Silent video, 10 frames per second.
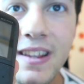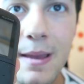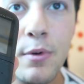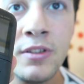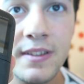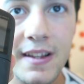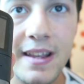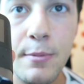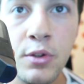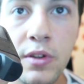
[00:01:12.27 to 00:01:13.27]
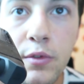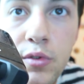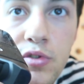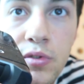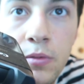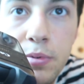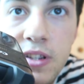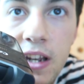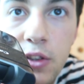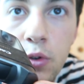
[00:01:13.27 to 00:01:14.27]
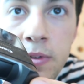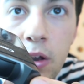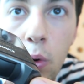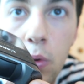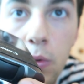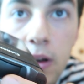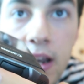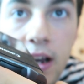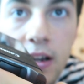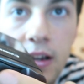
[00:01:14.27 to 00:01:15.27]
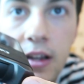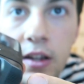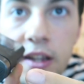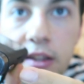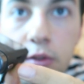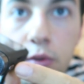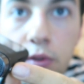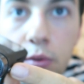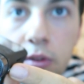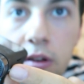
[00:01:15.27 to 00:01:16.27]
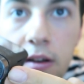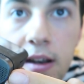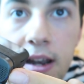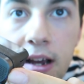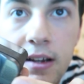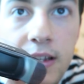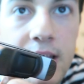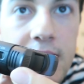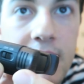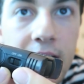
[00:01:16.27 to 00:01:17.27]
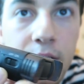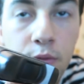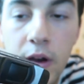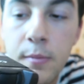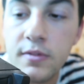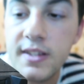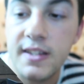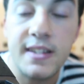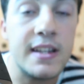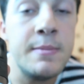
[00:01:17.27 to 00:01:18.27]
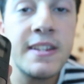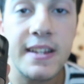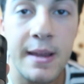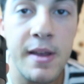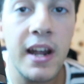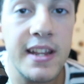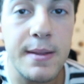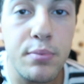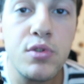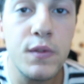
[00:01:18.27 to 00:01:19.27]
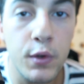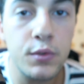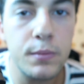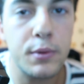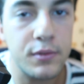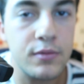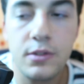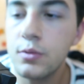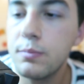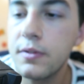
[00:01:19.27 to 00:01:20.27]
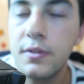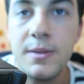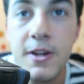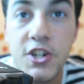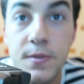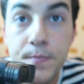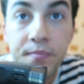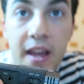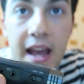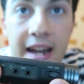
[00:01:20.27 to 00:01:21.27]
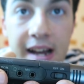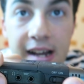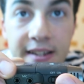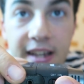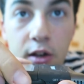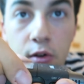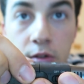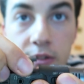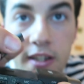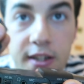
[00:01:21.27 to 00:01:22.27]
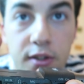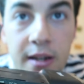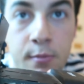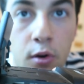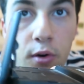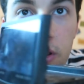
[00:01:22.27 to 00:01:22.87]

très bonne, très très bonne au niveau du son, puisqu'elle a deux micros là, elle en a deux autres là et là. Donc vraiment, c'est limite cette caméra, elle était plus vendue pour son son que pour son image. Elle a un écran qui est totalement